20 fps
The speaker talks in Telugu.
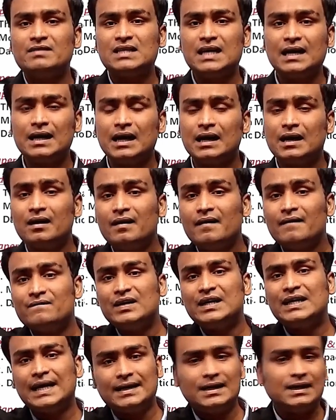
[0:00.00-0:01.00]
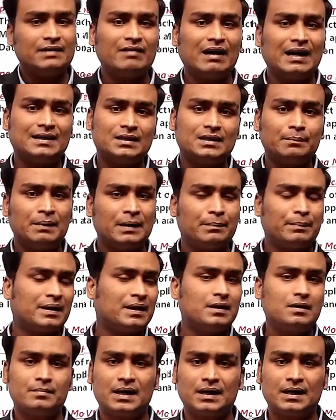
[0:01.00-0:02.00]
ఈ విధంగా వీ కెన్ డివైడ్ ద
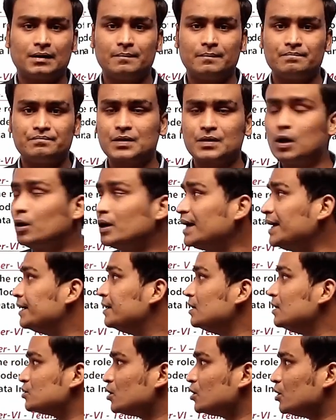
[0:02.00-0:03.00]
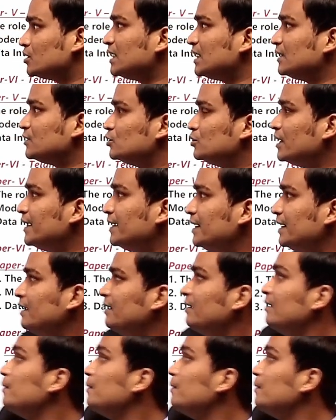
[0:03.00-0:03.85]
పేపర్ అనమాట ఓకే సో ఒకసారి చూడండి